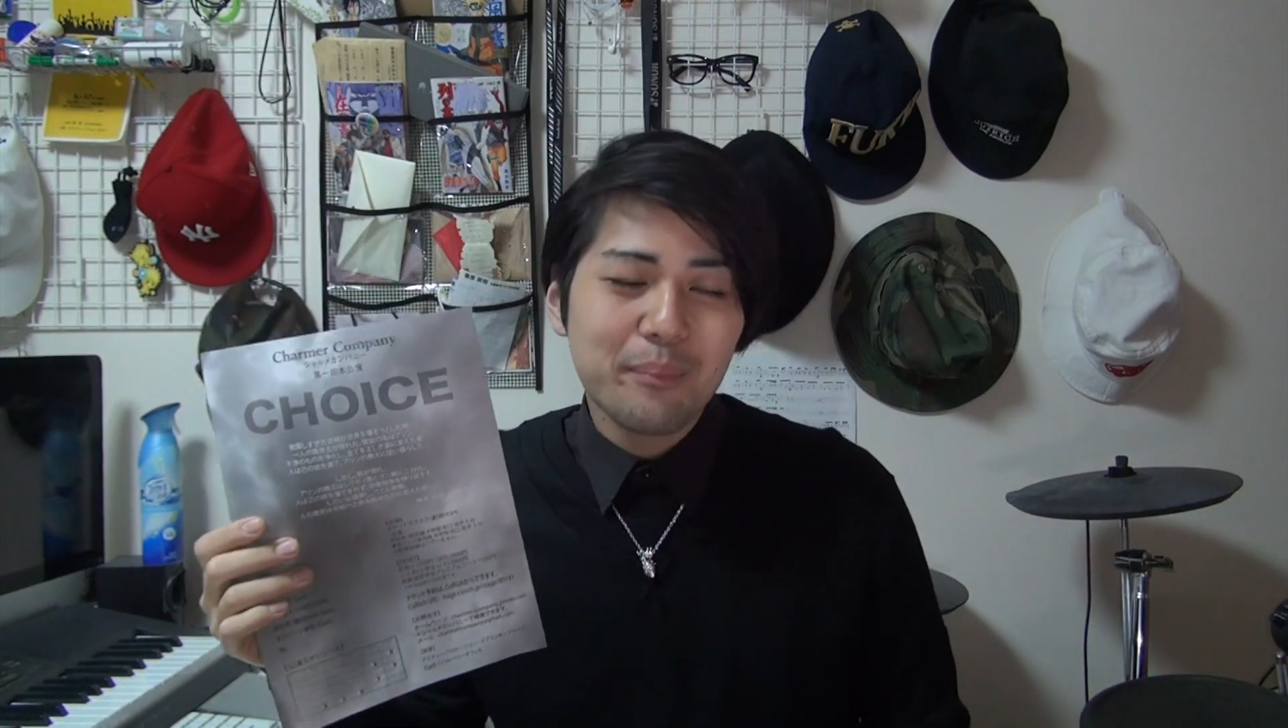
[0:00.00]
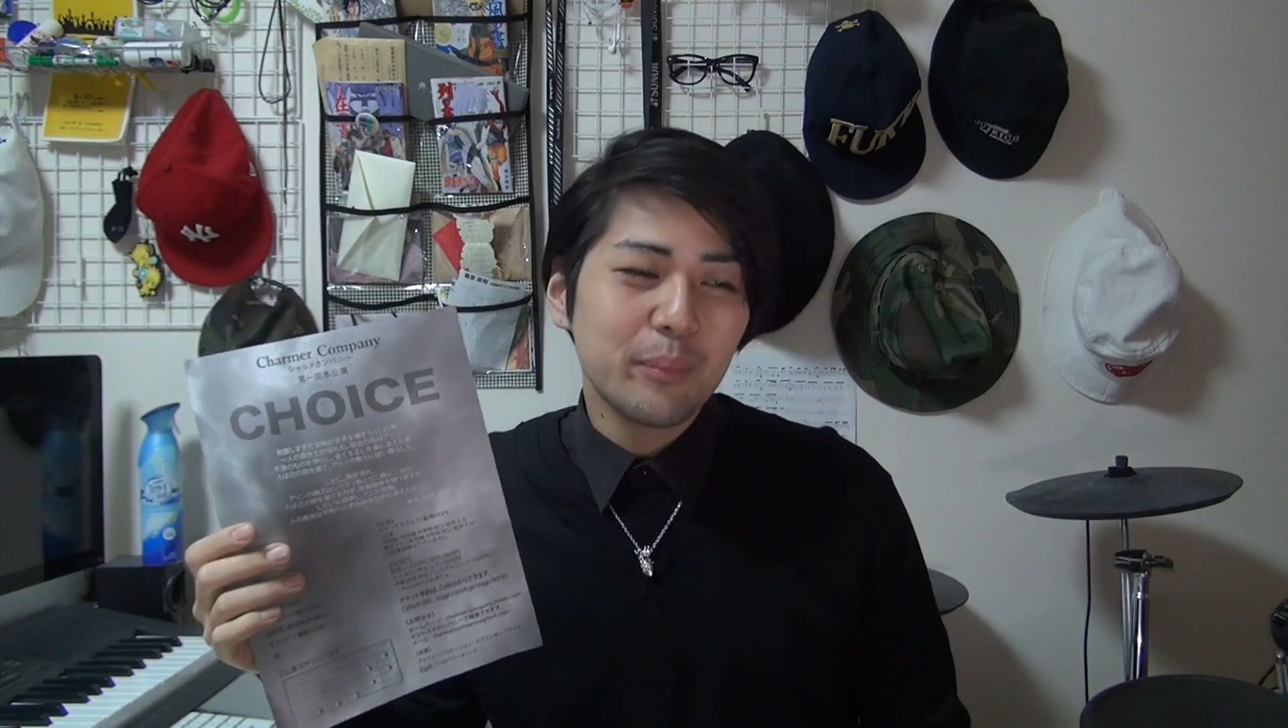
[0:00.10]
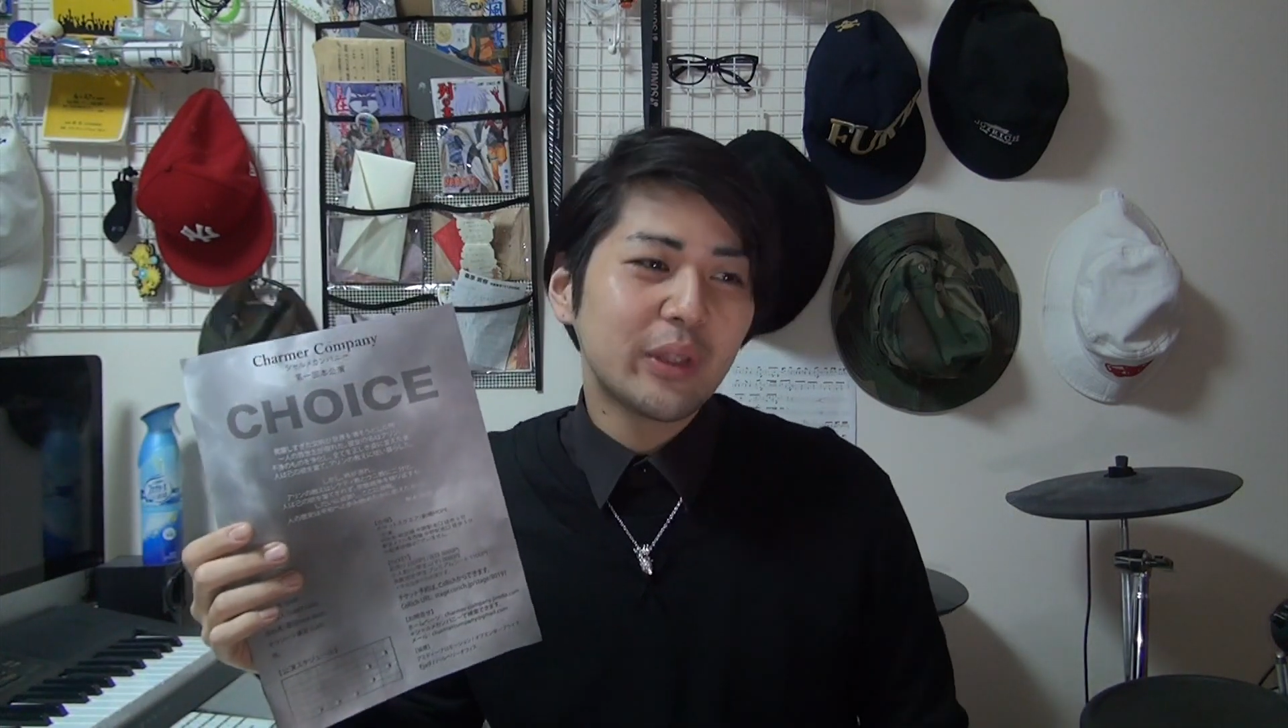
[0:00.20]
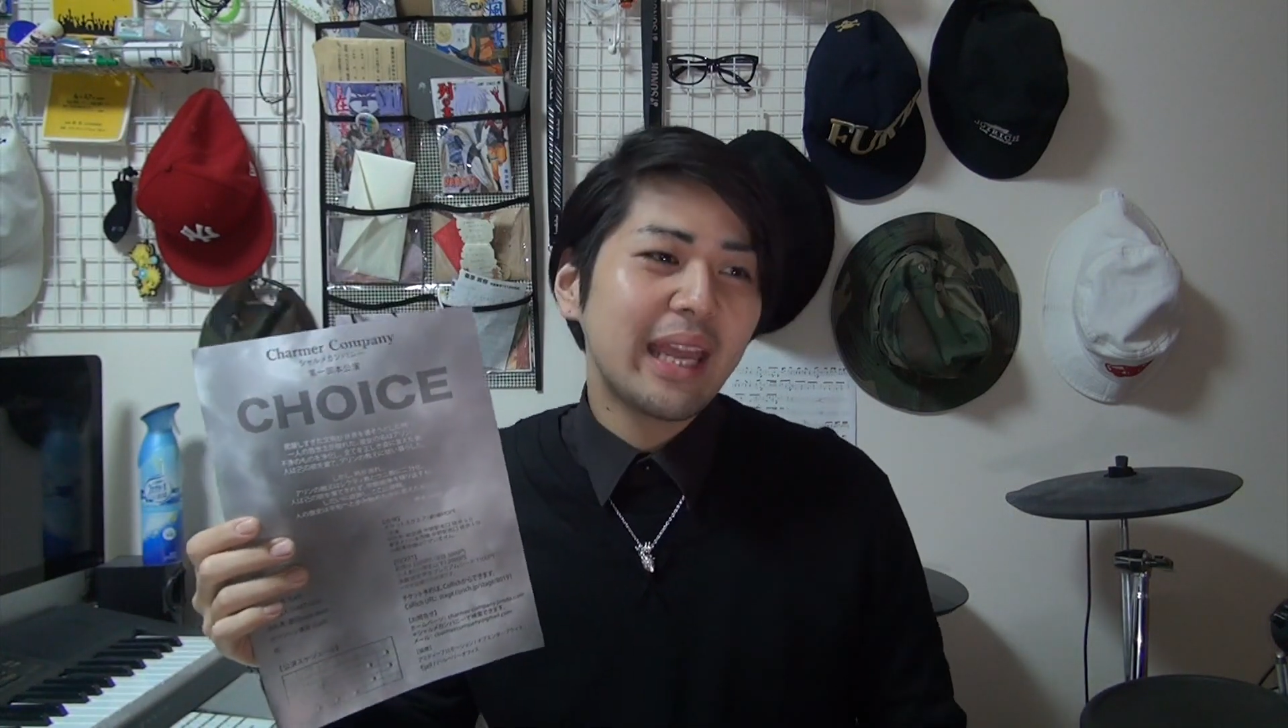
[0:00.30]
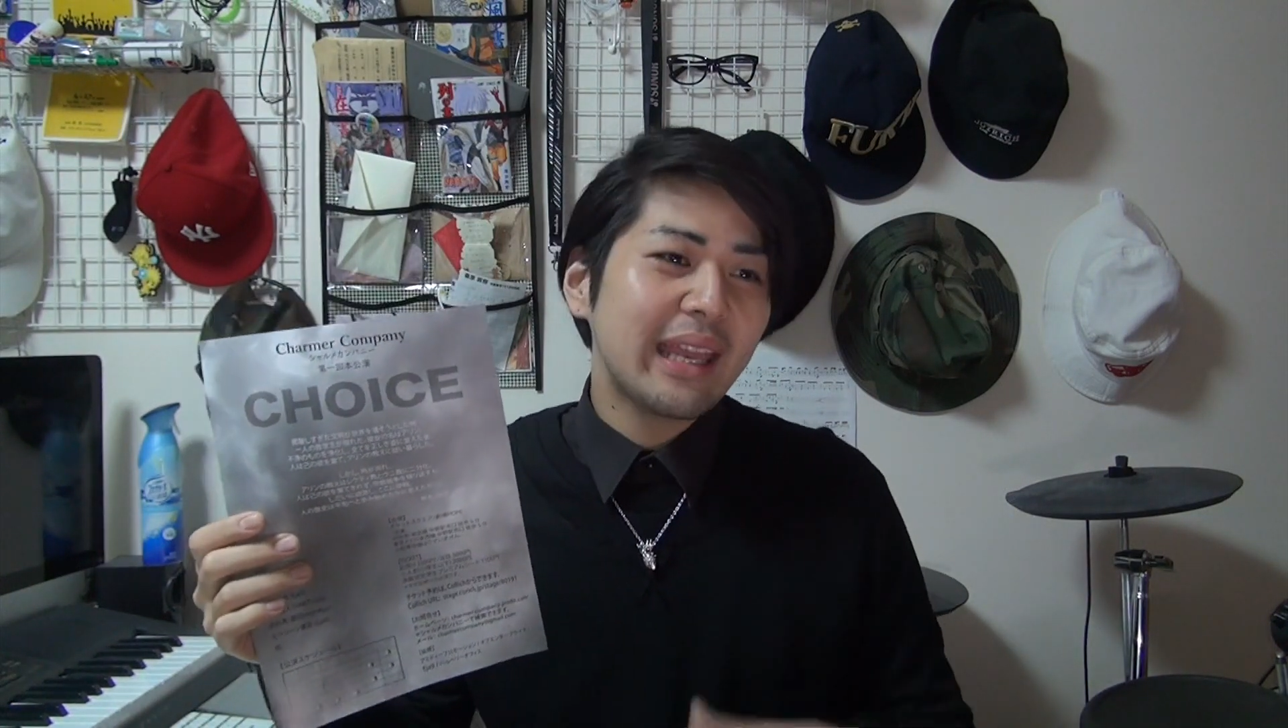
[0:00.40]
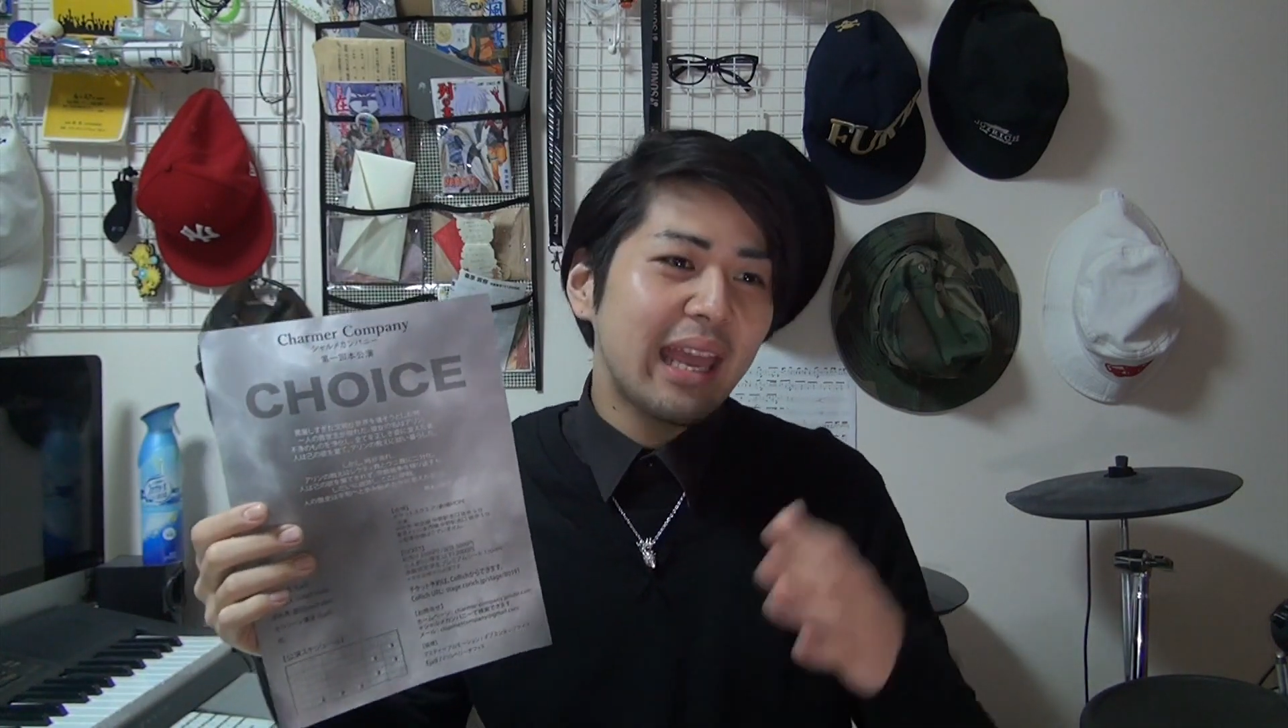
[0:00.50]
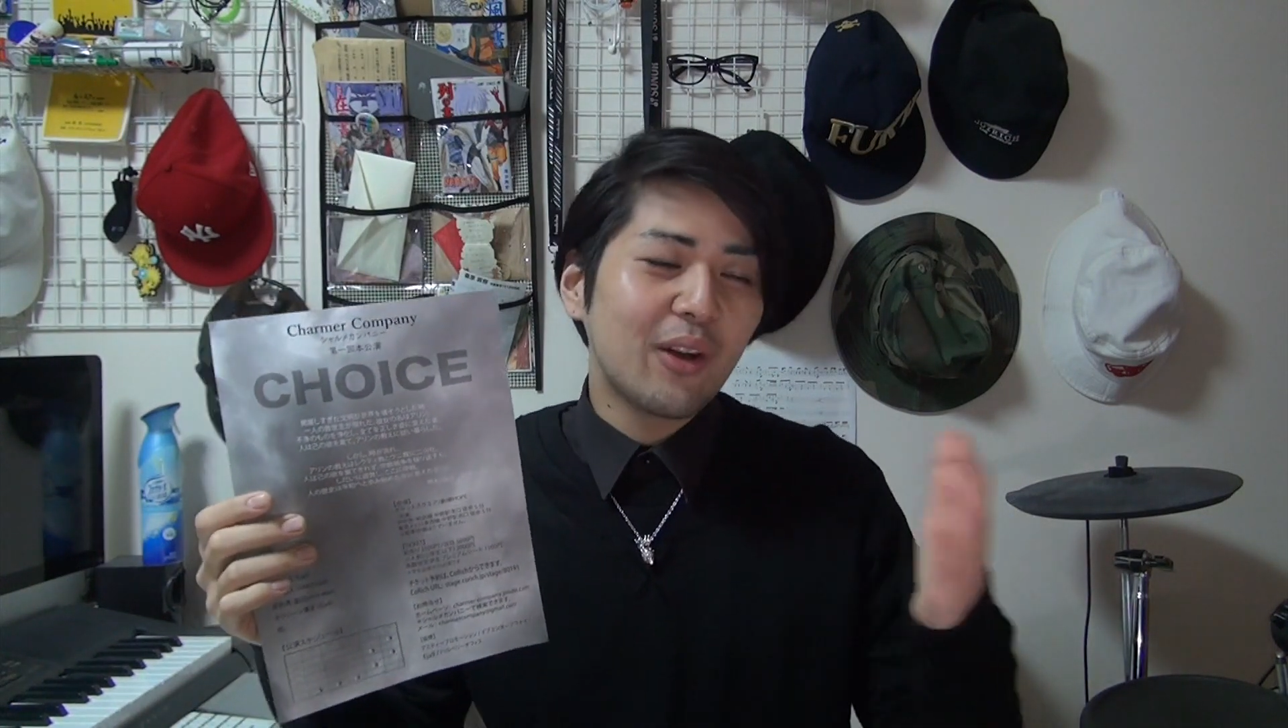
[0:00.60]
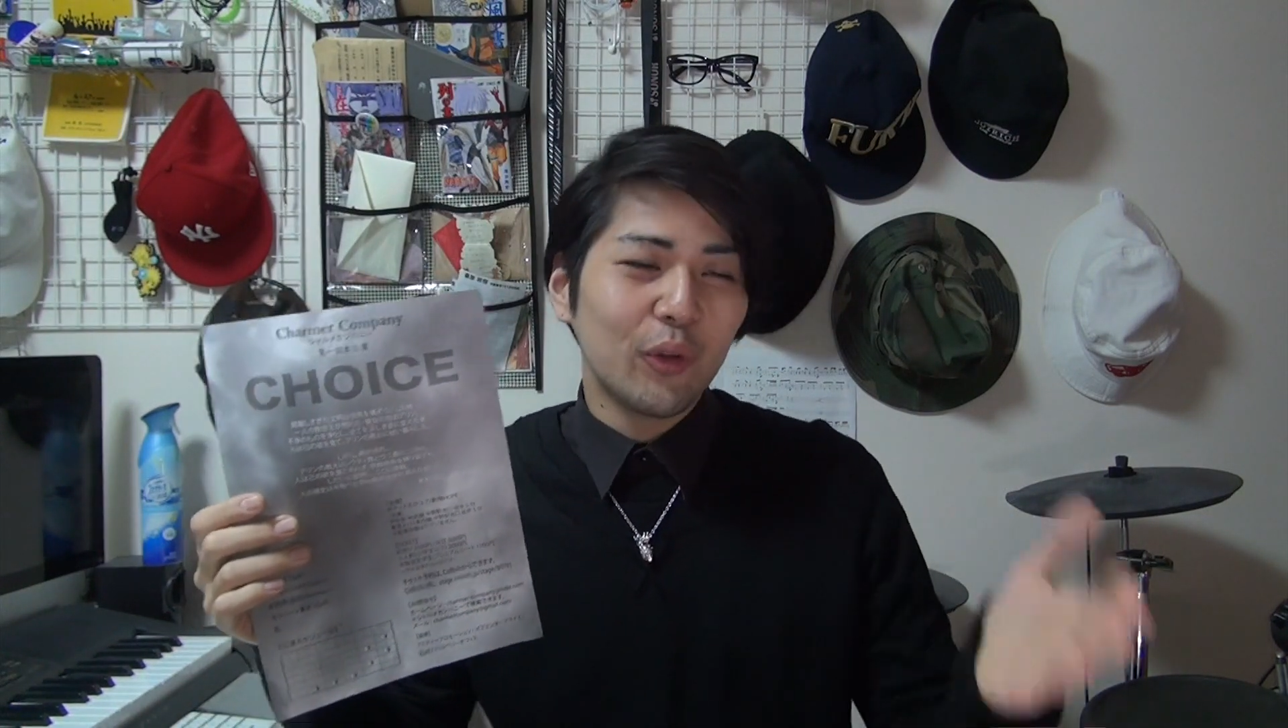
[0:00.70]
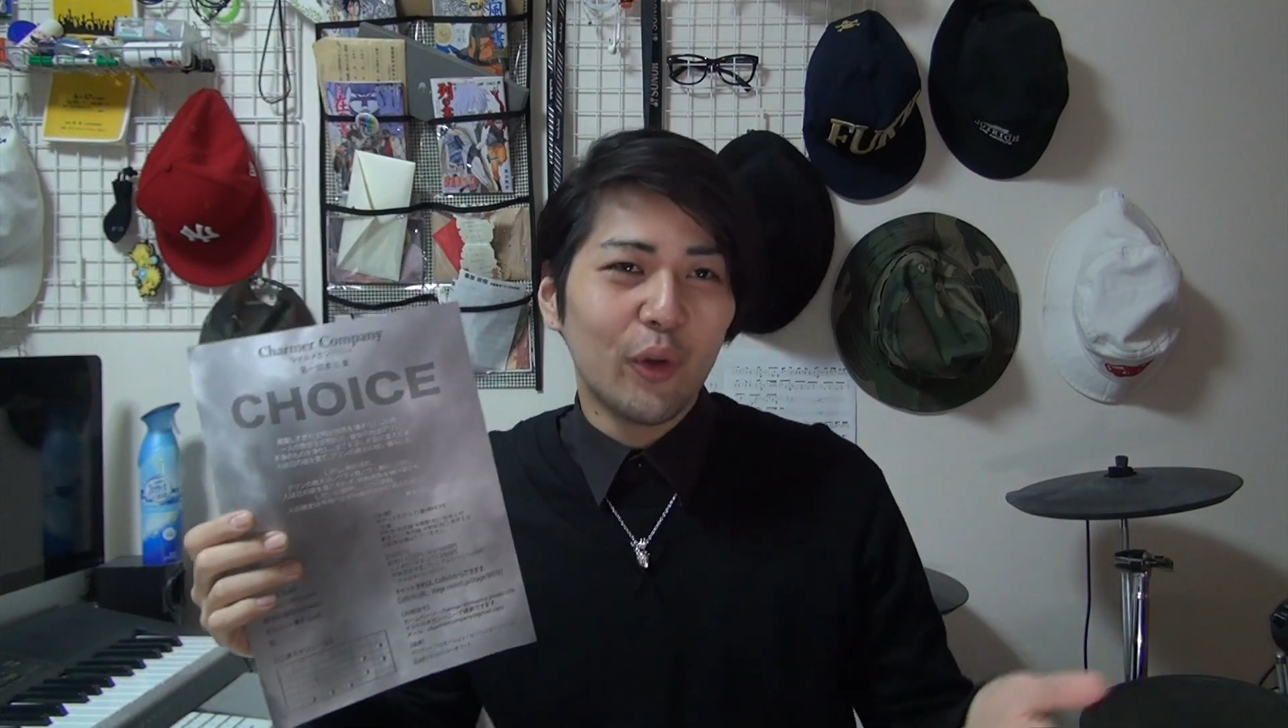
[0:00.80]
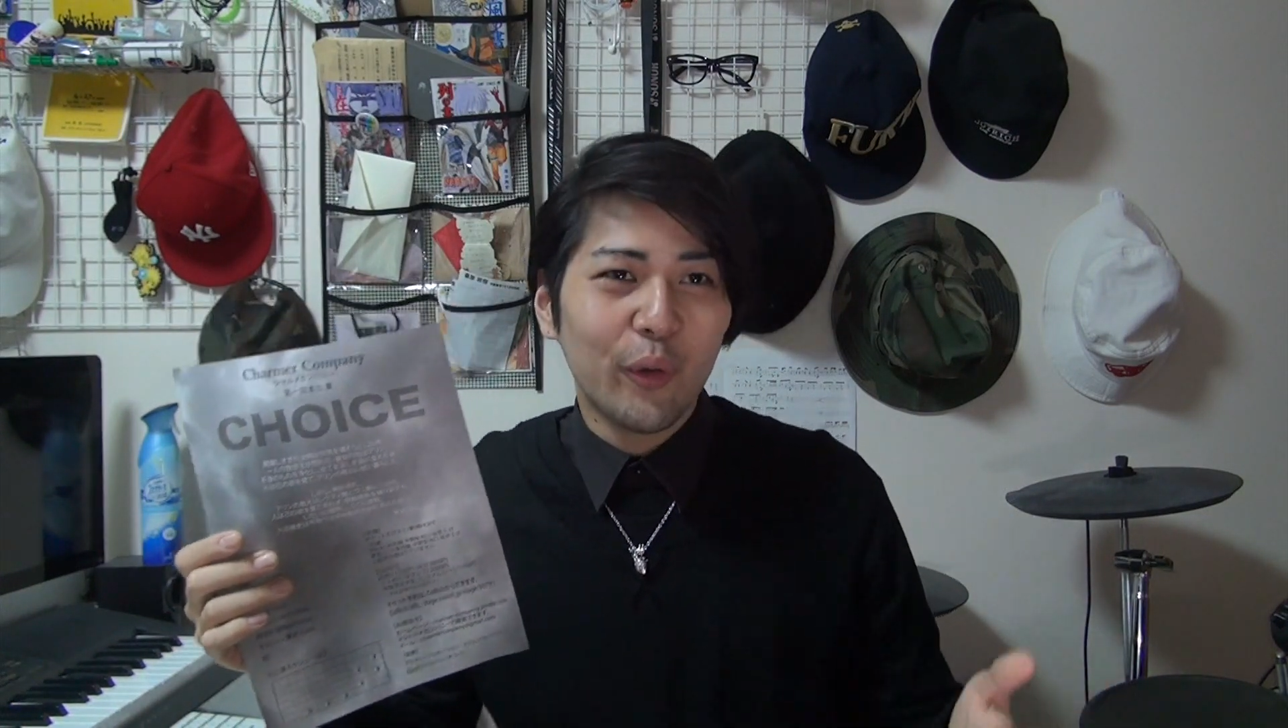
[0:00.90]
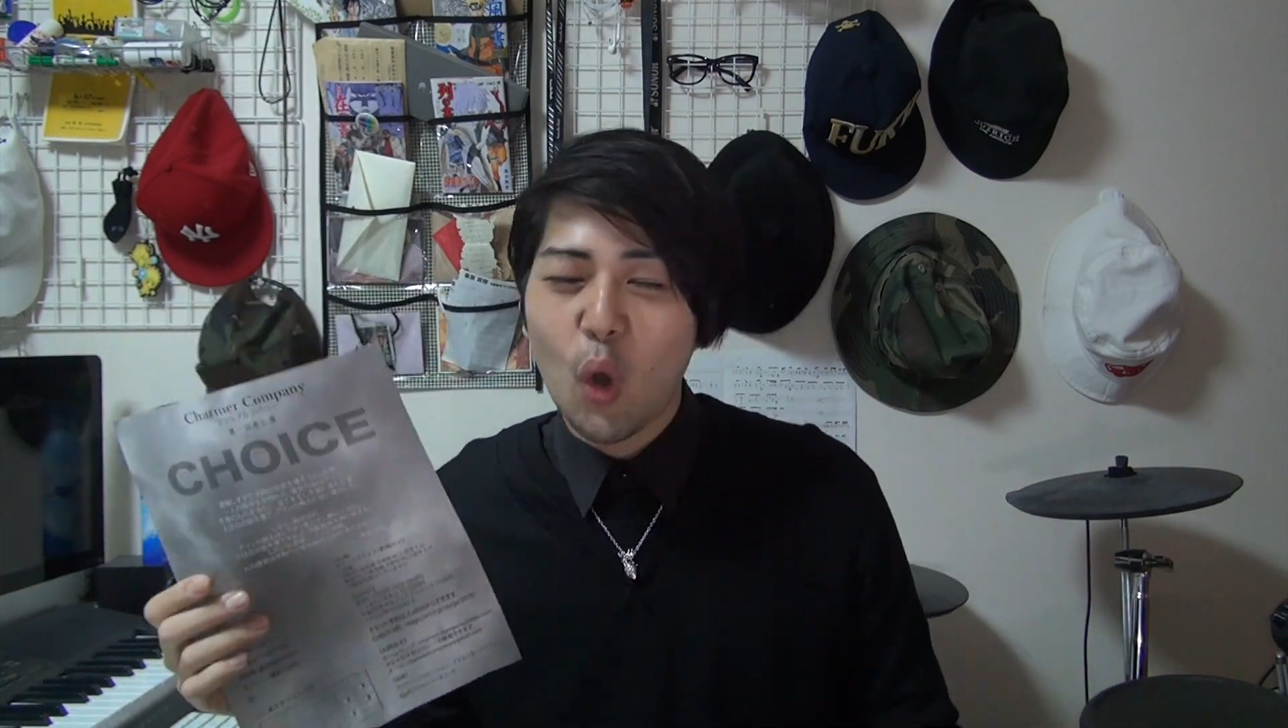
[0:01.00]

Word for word: 舞台稽古の